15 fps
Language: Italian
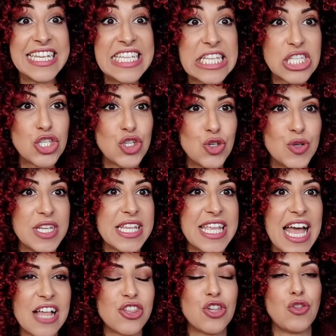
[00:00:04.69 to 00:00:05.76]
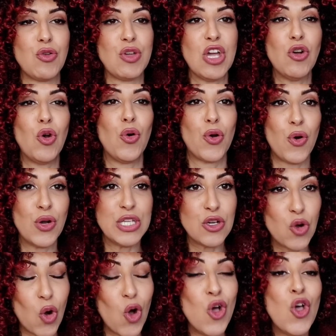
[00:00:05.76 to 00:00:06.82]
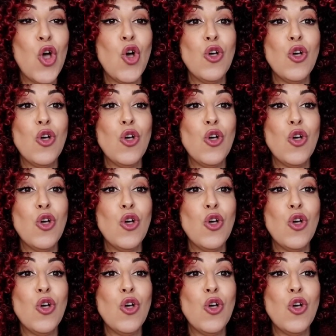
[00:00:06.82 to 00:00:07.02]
iniezione di acido ialuronico